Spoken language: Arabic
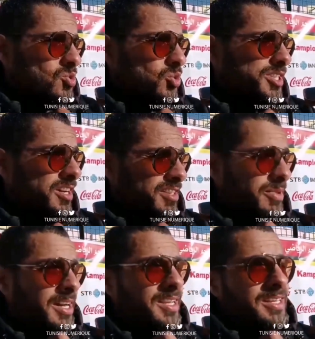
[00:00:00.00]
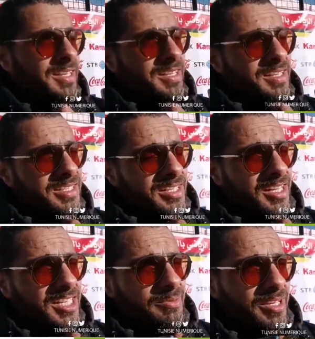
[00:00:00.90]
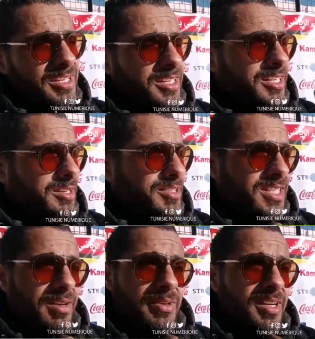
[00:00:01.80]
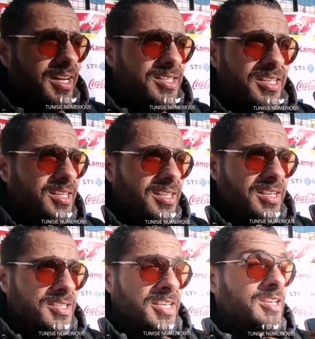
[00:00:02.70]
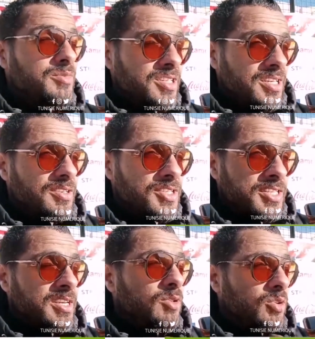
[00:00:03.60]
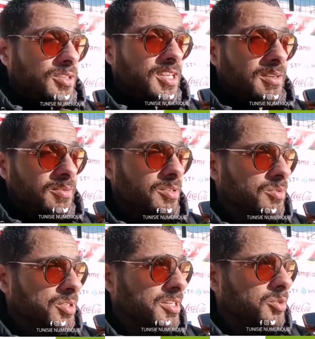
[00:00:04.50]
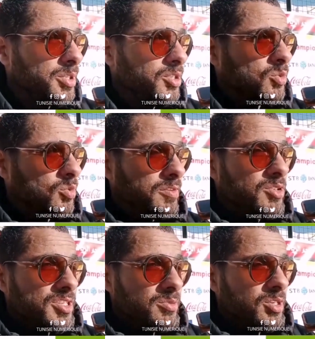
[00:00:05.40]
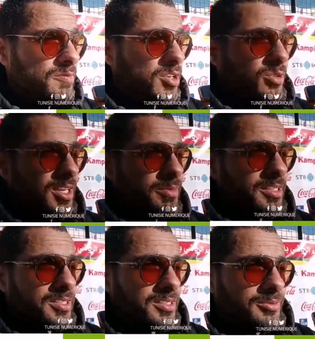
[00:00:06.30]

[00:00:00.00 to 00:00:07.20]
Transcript: والستاف اللي معايا ان شاء الله القادم خير آه، مازلنا عملنا حتى شيء صعيب جاي صعيب لقدام وان شاء الله الاولاد يكونوا في المستوى ويفرحوا اللاعبين